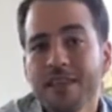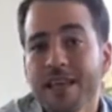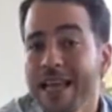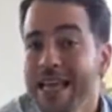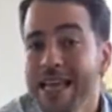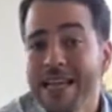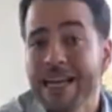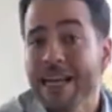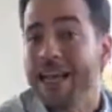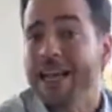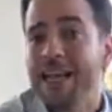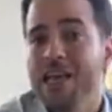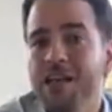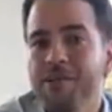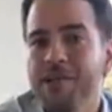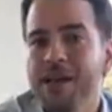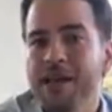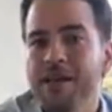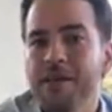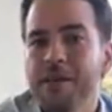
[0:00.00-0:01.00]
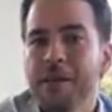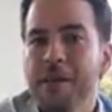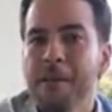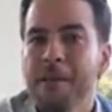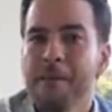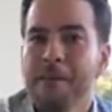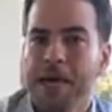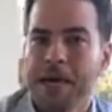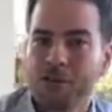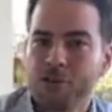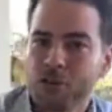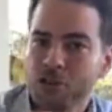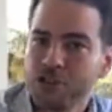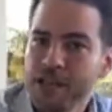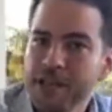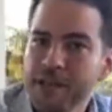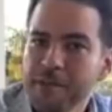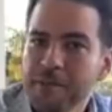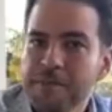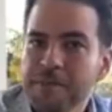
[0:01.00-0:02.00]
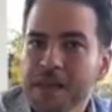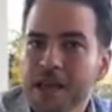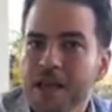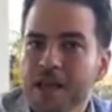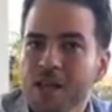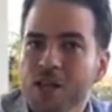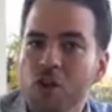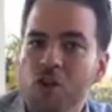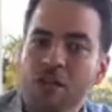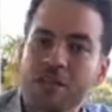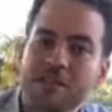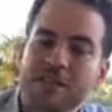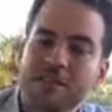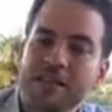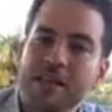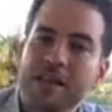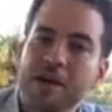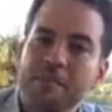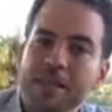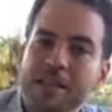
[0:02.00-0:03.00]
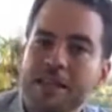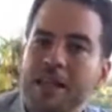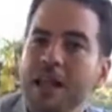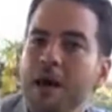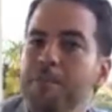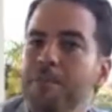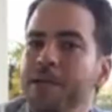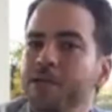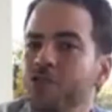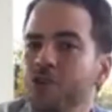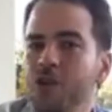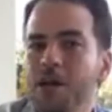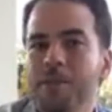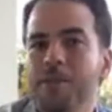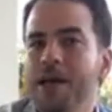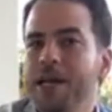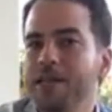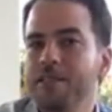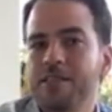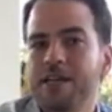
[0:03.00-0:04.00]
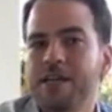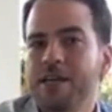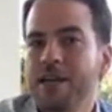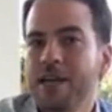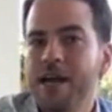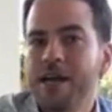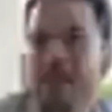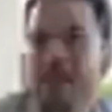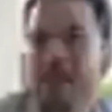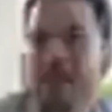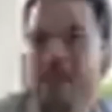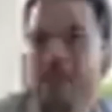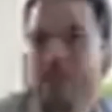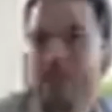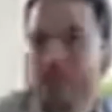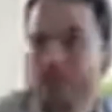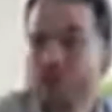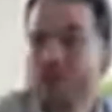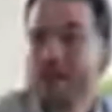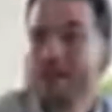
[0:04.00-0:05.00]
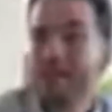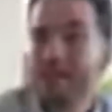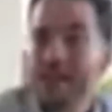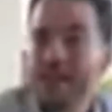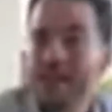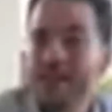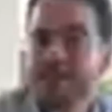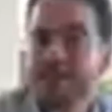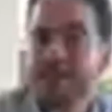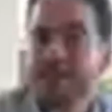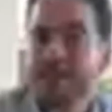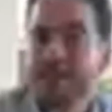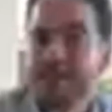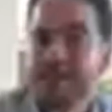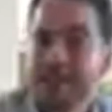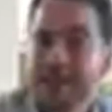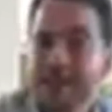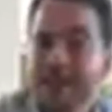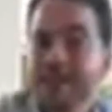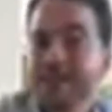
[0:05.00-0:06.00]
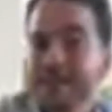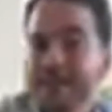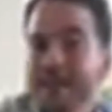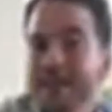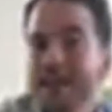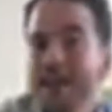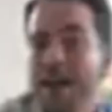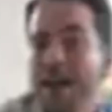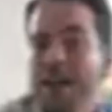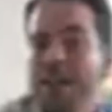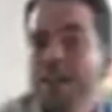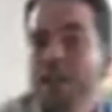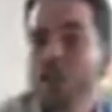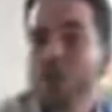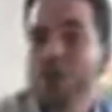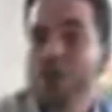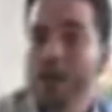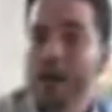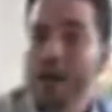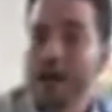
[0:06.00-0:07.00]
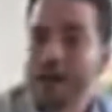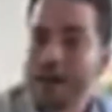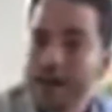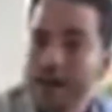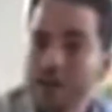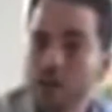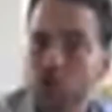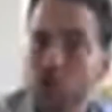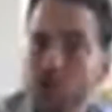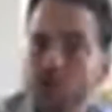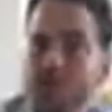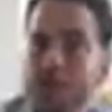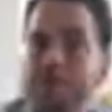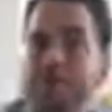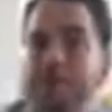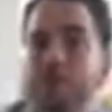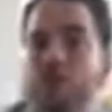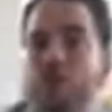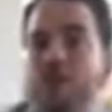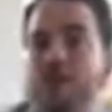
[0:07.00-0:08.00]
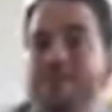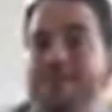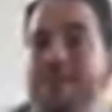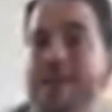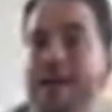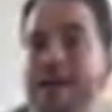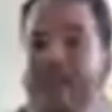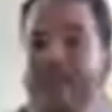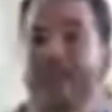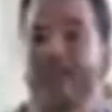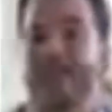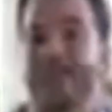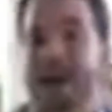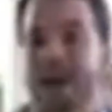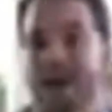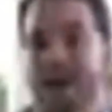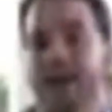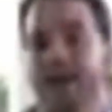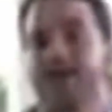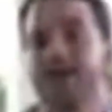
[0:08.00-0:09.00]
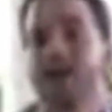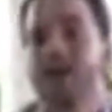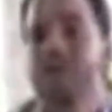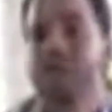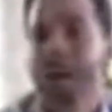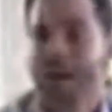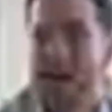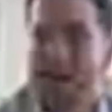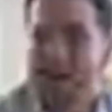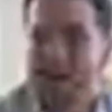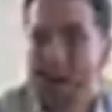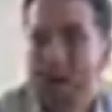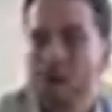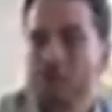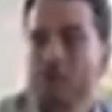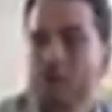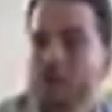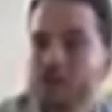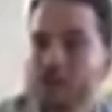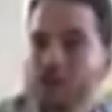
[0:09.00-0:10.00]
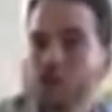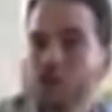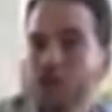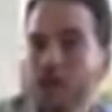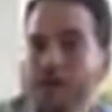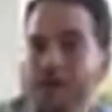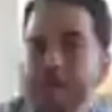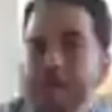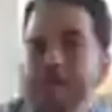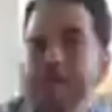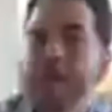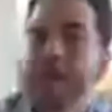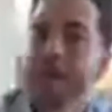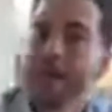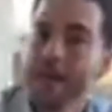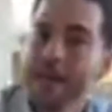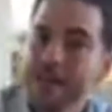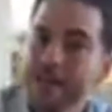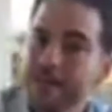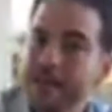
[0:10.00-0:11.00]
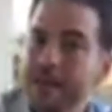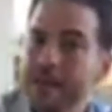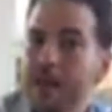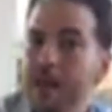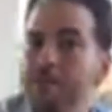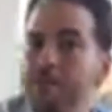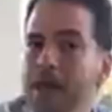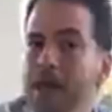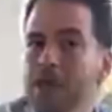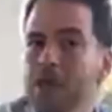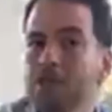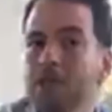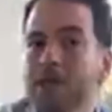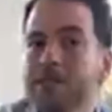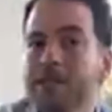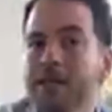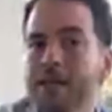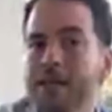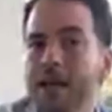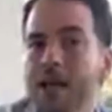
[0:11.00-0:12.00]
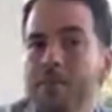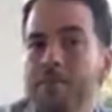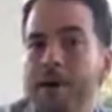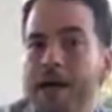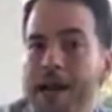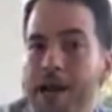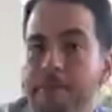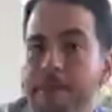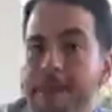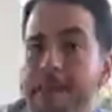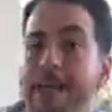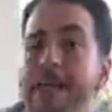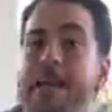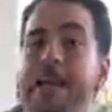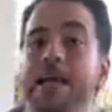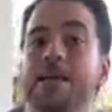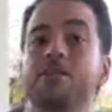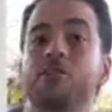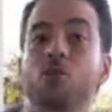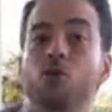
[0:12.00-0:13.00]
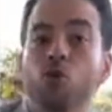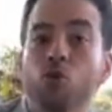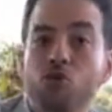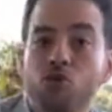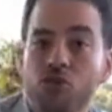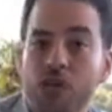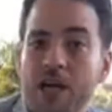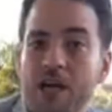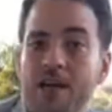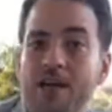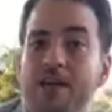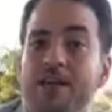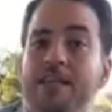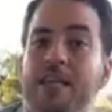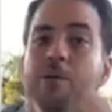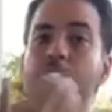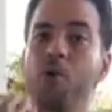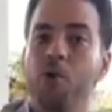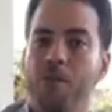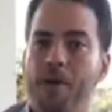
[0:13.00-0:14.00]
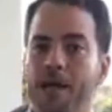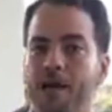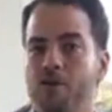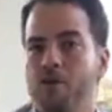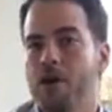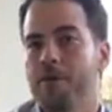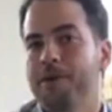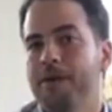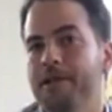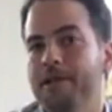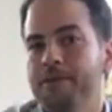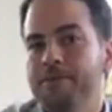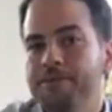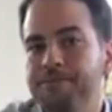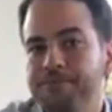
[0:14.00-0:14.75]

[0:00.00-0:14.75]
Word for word: Increíble. Pero eso sí, no necesariamente las personas van a cerrar ahí. Por eso que tienes, tienes que tener el hábito de agarrar todas esas personas y agendarlas para verlo por segunda vez, intercambiar un material para tener la excusa de volverlo a ver.